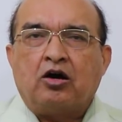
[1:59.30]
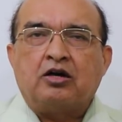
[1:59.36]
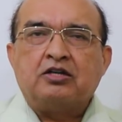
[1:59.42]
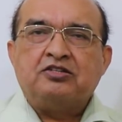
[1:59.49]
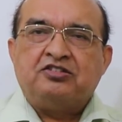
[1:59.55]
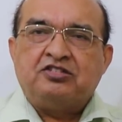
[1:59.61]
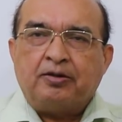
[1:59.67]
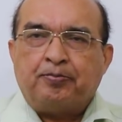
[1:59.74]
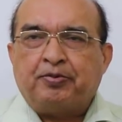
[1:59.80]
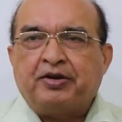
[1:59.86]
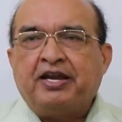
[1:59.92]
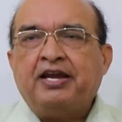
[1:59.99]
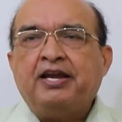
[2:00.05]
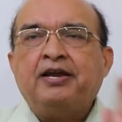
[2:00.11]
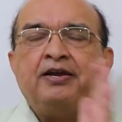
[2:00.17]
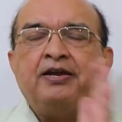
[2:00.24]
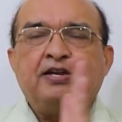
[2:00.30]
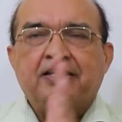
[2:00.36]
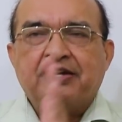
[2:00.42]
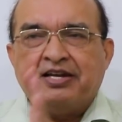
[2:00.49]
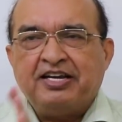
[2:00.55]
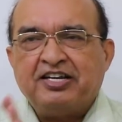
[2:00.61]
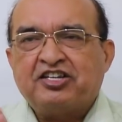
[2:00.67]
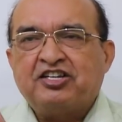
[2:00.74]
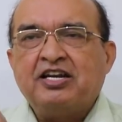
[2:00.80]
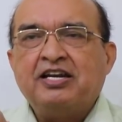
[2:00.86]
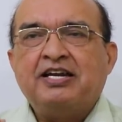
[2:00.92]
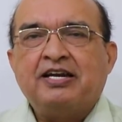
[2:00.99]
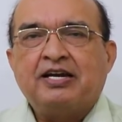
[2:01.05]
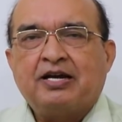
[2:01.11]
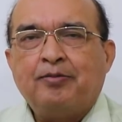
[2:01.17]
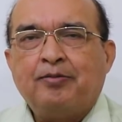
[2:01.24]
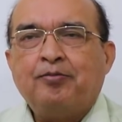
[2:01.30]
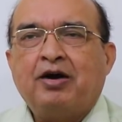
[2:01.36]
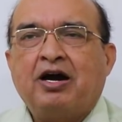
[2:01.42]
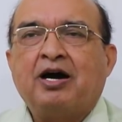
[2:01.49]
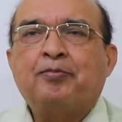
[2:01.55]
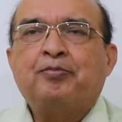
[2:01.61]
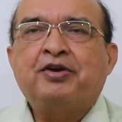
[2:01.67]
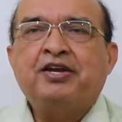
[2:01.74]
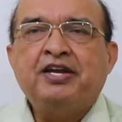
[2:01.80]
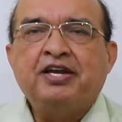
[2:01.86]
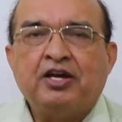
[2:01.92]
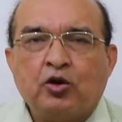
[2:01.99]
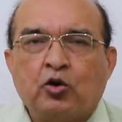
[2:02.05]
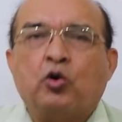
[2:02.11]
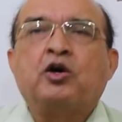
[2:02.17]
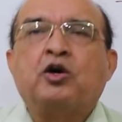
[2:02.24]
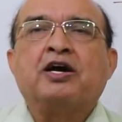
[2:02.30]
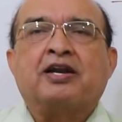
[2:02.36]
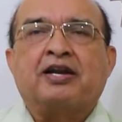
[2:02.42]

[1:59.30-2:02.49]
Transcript: जबकि नेशनल इनकम आपकी ग्रो कर